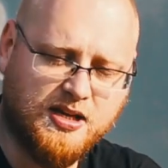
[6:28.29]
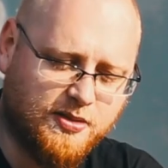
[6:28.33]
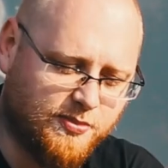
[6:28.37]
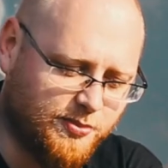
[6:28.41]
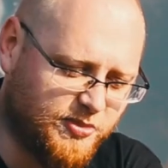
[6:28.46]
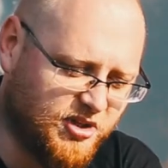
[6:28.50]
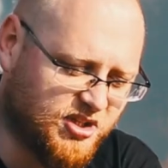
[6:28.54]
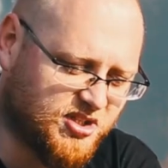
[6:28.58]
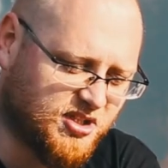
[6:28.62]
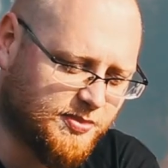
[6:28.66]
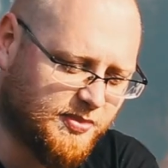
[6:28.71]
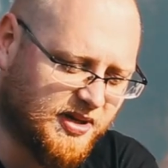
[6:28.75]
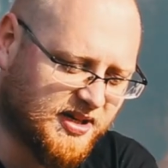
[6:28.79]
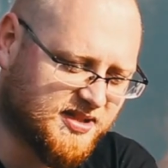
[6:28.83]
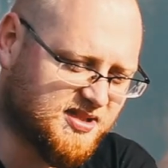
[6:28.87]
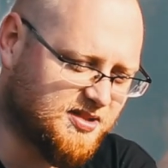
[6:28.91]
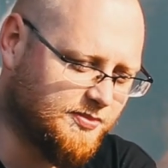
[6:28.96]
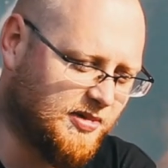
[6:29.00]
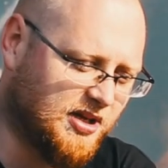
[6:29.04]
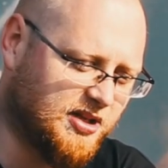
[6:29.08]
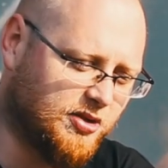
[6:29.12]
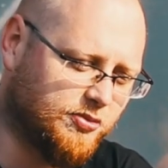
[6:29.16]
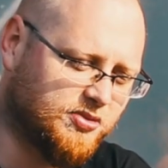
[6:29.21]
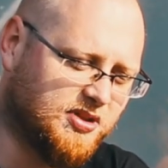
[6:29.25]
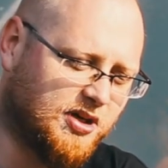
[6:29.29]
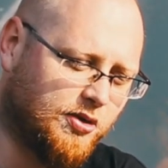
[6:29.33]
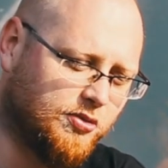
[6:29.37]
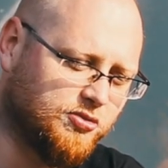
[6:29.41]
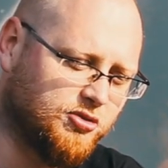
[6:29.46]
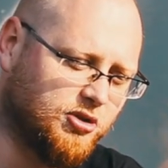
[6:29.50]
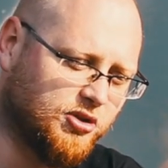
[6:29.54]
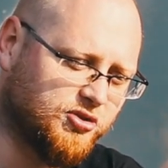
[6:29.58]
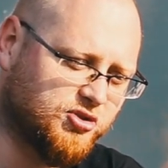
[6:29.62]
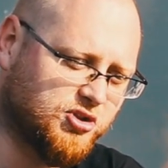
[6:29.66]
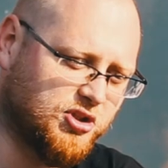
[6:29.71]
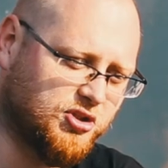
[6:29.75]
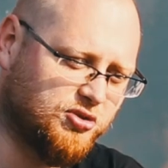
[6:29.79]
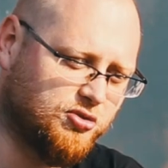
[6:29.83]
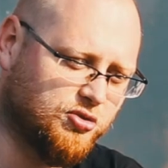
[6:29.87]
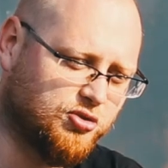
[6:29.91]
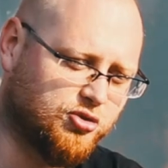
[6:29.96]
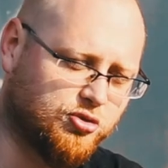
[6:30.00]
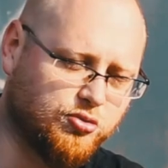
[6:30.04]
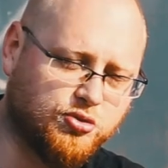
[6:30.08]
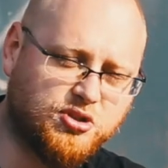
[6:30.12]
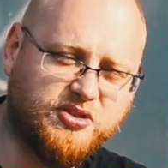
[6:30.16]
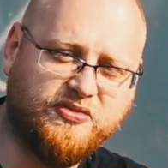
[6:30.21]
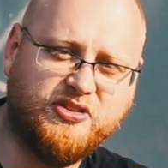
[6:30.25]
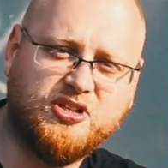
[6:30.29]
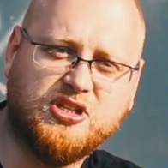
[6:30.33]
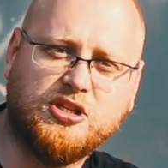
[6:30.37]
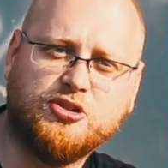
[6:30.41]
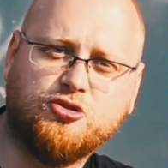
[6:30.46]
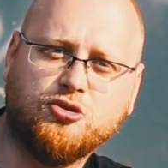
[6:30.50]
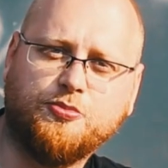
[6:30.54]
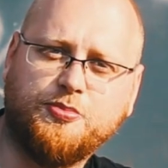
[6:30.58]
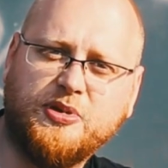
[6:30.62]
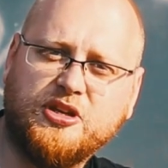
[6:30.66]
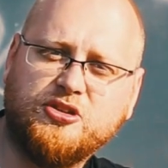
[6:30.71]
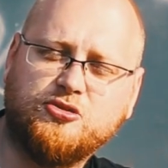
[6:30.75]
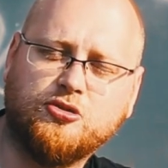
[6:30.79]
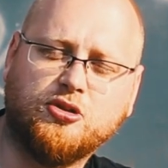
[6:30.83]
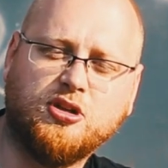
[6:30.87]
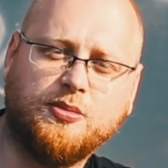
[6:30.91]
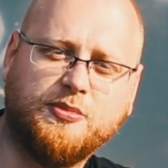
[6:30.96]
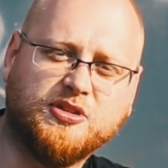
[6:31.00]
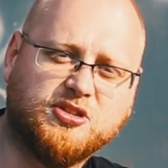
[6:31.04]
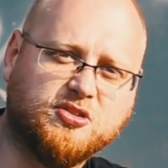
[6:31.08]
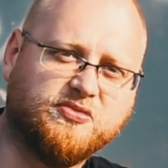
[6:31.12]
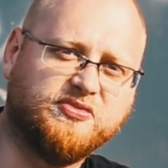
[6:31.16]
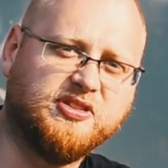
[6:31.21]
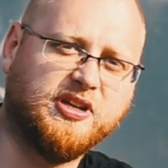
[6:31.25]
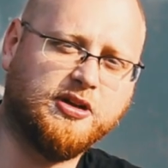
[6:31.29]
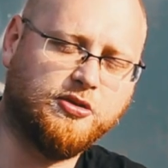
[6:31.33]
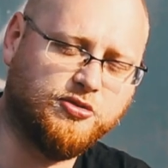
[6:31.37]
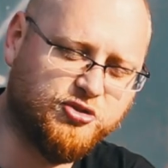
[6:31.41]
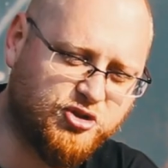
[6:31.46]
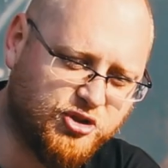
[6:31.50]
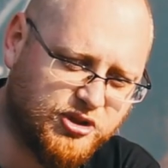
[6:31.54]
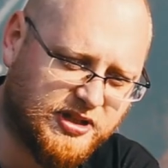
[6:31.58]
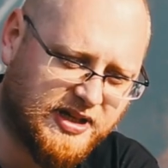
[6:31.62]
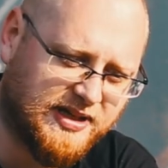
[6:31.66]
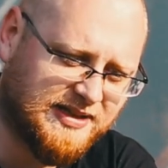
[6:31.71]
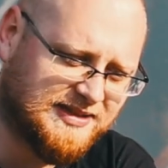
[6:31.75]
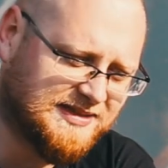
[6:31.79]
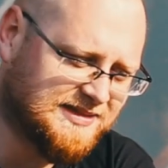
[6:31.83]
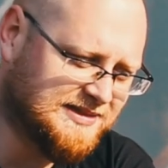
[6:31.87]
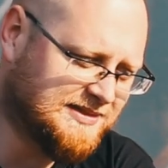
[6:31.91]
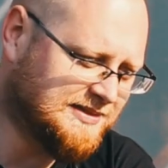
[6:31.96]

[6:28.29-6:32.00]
Mi się maksymalnie udało dotrzeć do 195 km na godzinę.